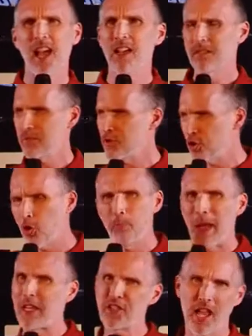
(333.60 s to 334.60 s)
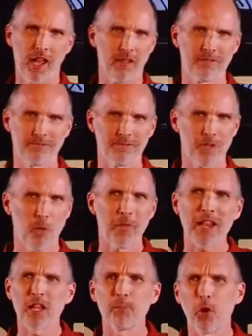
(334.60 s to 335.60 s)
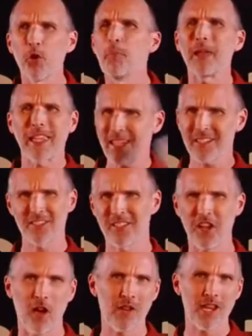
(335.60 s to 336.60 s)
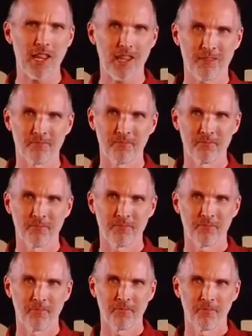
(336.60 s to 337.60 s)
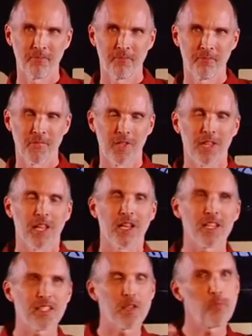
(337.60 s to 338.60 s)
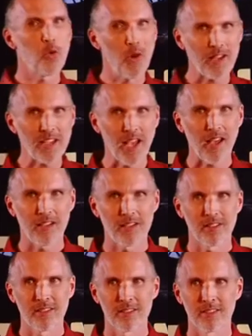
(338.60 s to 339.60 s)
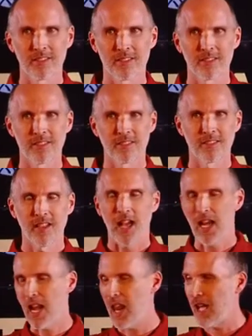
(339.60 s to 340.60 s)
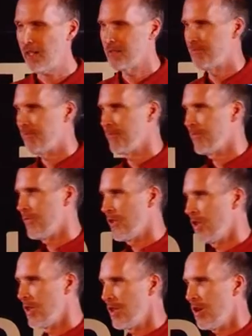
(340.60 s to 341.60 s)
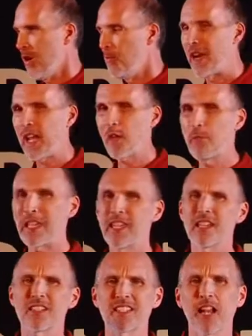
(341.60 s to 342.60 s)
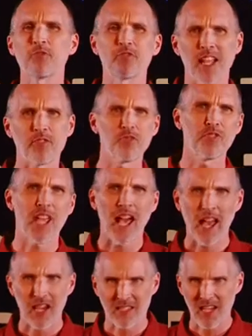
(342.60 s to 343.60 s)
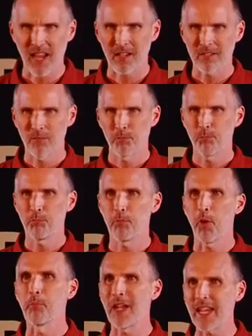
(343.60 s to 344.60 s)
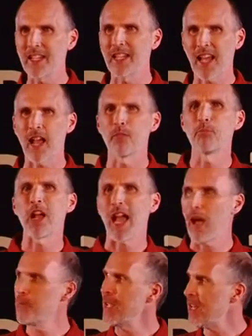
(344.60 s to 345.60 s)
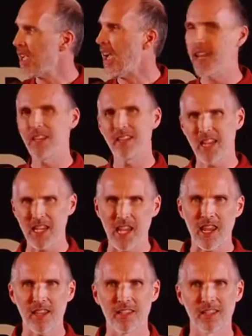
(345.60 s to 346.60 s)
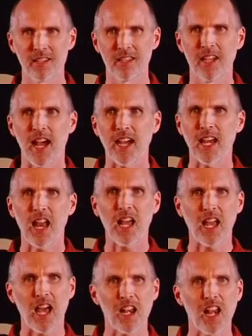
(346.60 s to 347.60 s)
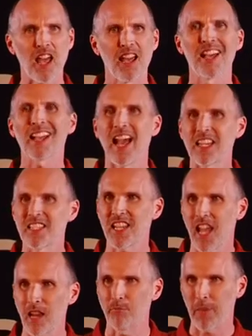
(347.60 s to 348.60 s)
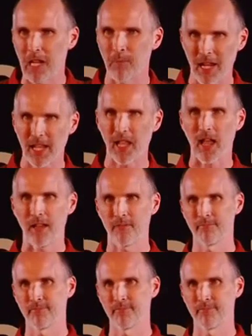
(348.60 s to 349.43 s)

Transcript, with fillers: yang cukup panjang mereka belum pikir sejauh ini. Kesimpulannya adalah mereka pikir satu-satunya alasan pembeli datang mengambil kain ini adalah karena kasihan pada mereka.